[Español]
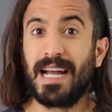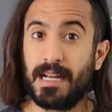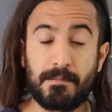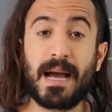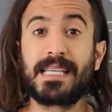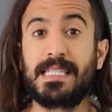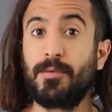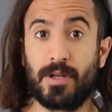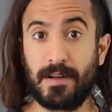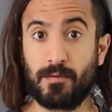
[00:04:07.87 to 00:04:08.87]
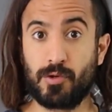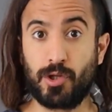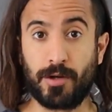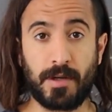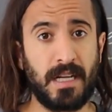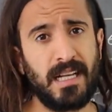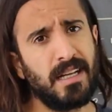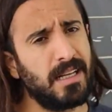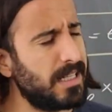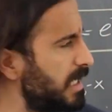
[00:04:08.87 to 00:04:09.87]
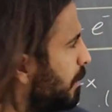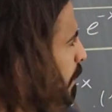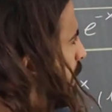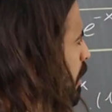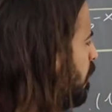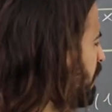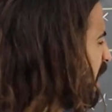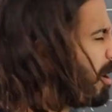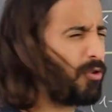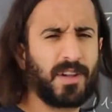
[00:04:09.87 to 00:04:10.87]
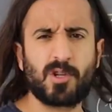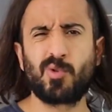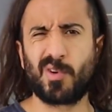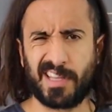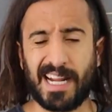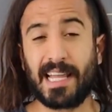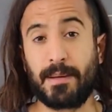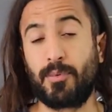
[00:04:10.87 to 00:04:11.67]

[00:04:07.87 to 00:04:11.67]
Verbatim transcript: el máximo de la función. Simplemente nos faltaría encontrar su ordenada,